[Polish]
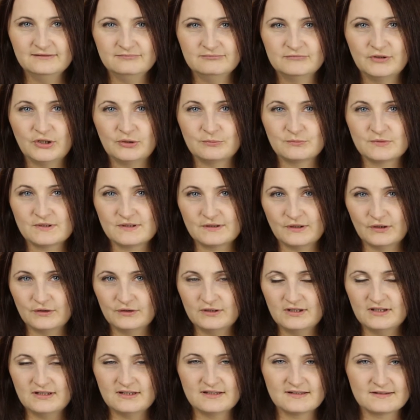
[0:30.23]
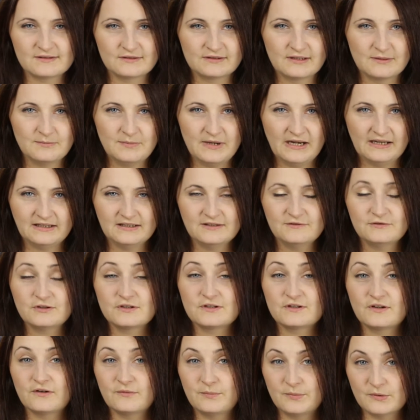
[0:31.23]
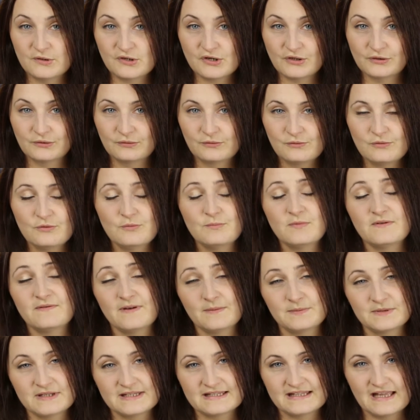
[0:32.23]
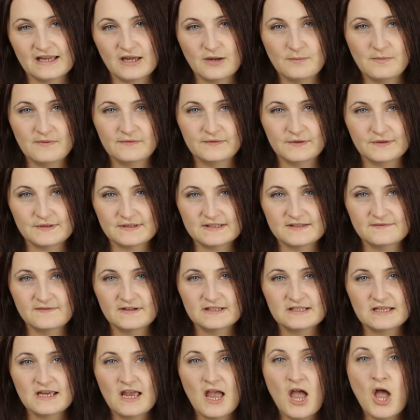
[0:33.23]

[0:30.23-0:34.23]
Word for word: dom stoi, jest odebrany, wszystko w porządku, umowa przestaje obowiązywać,